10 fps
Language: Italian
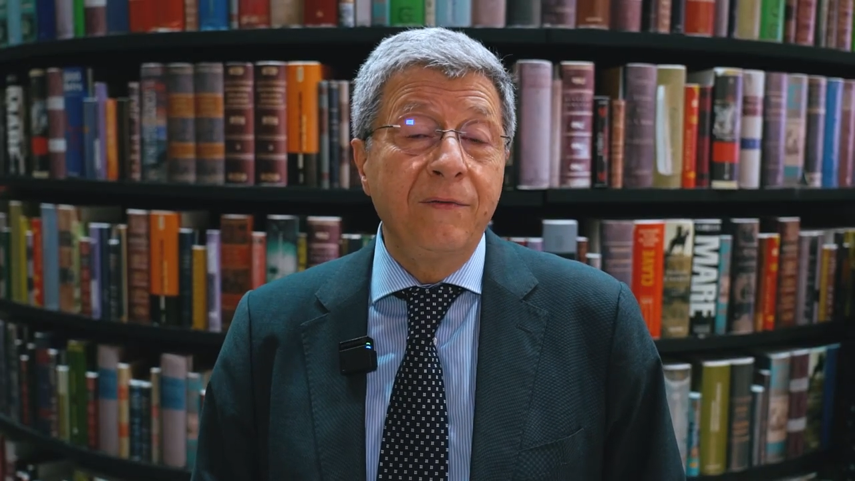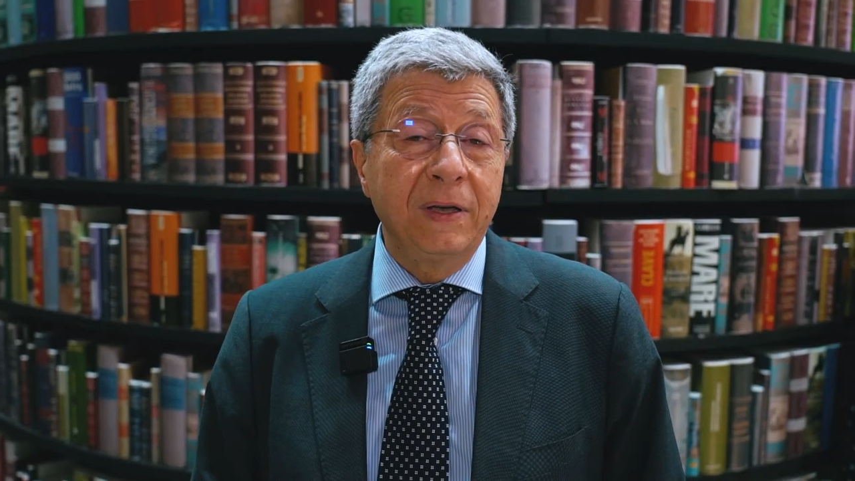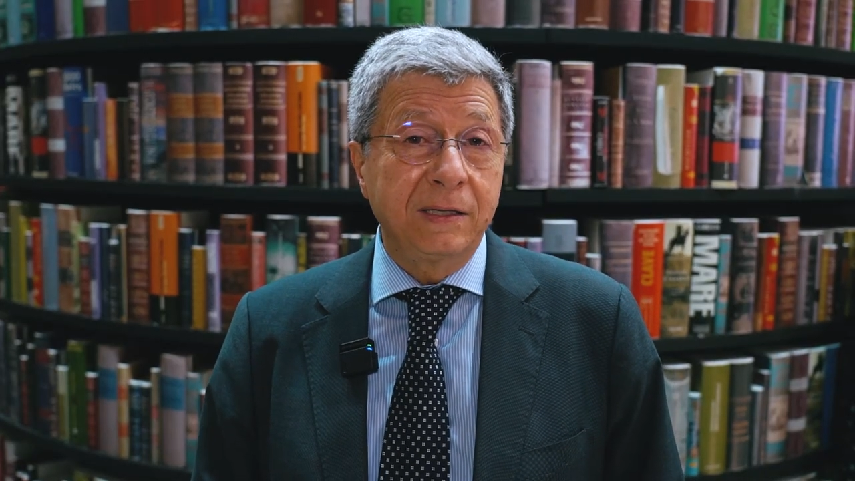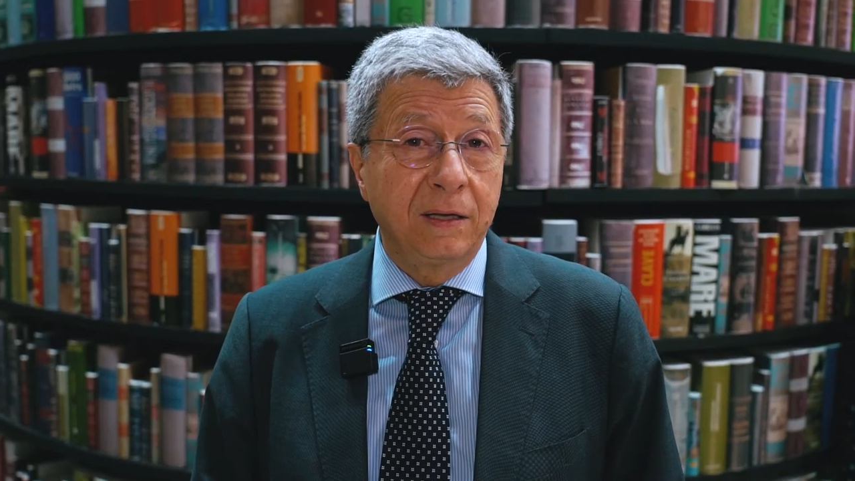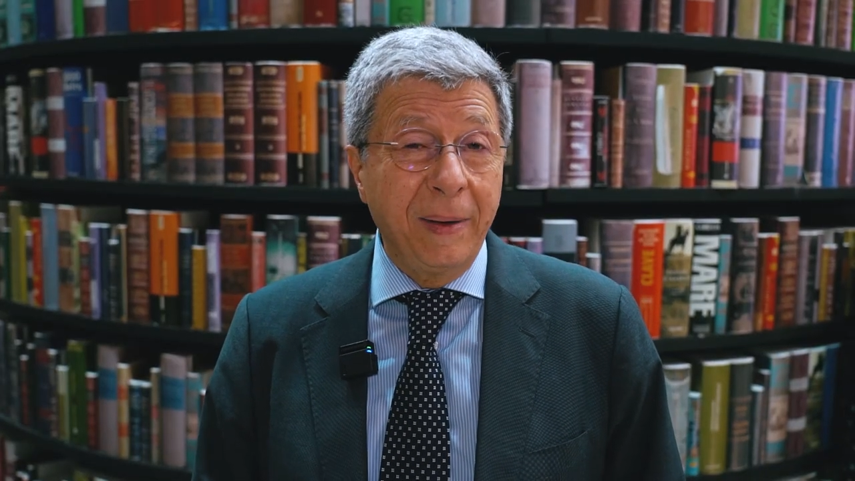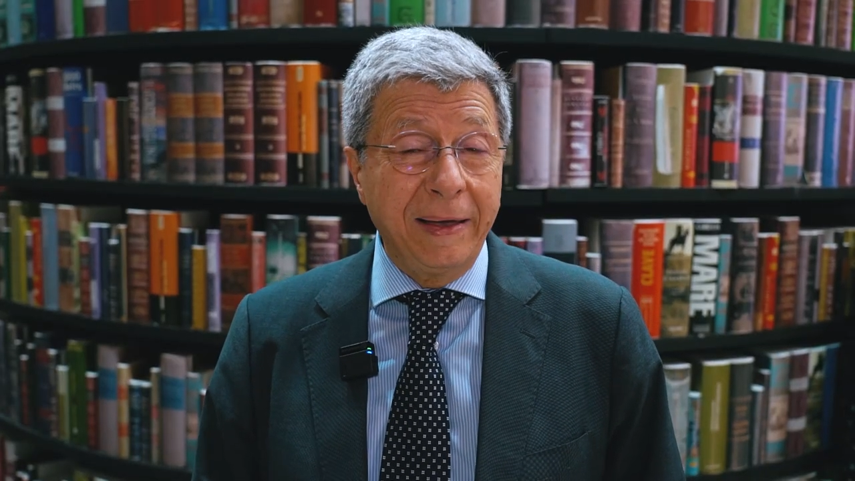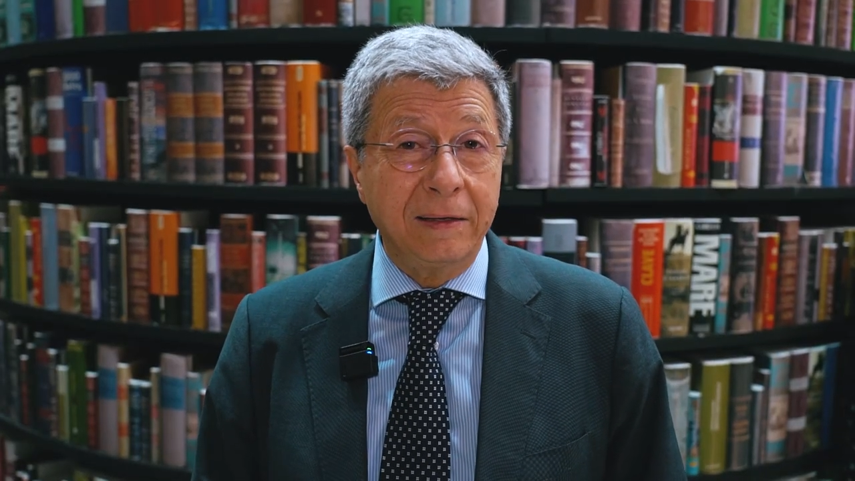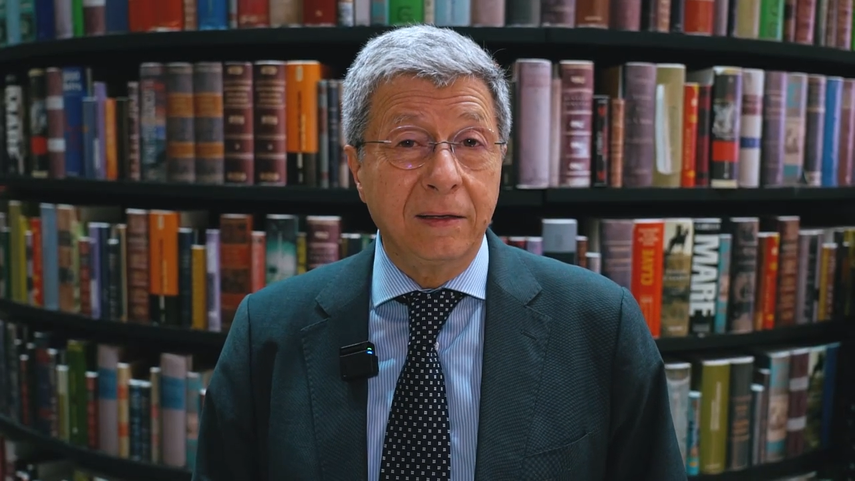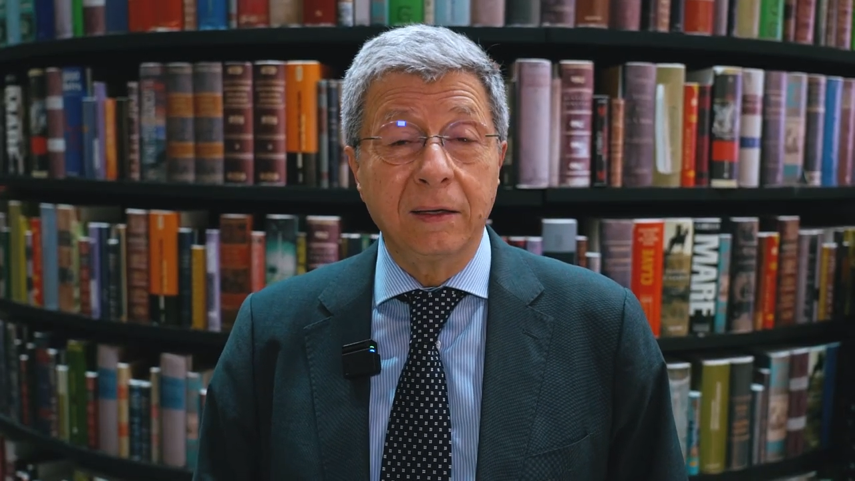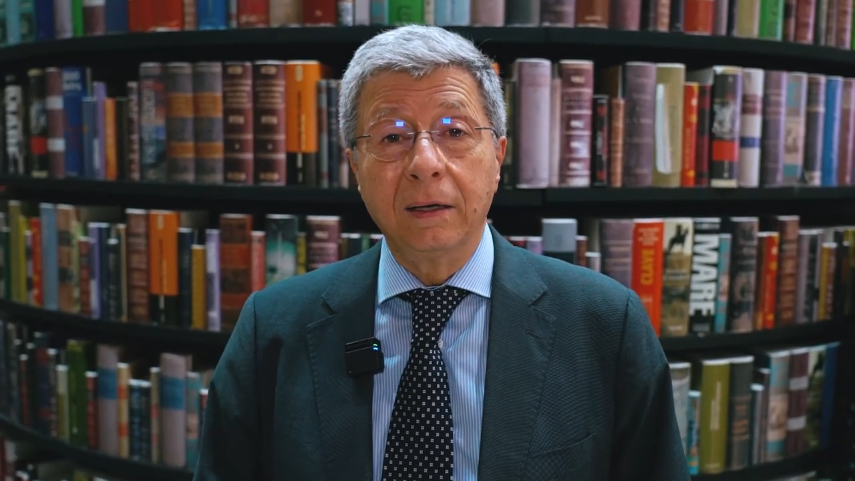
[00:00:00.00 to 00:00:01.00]

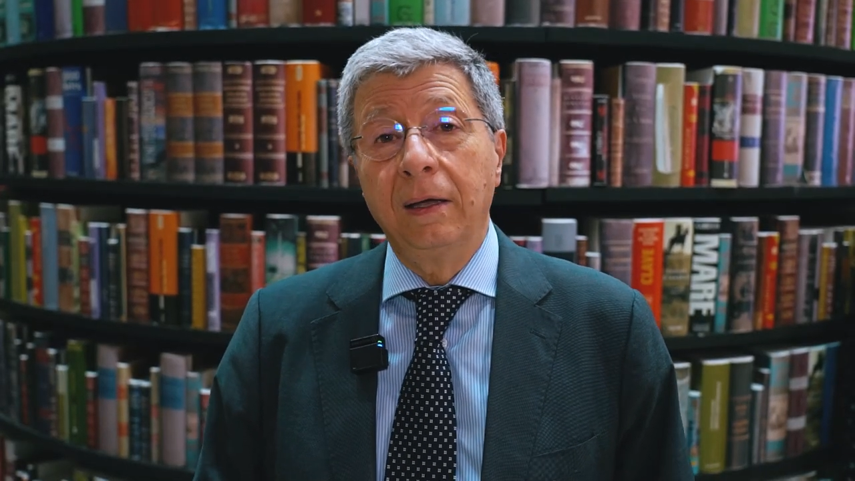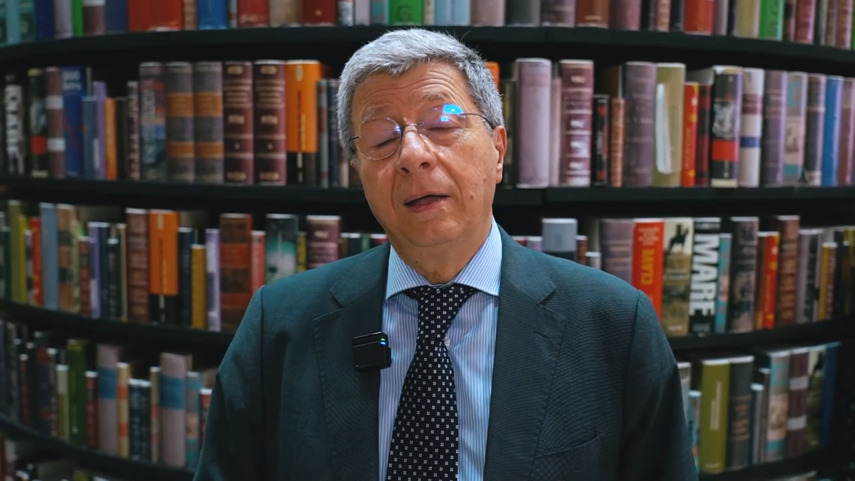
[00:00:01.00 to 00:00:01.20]
investimenti.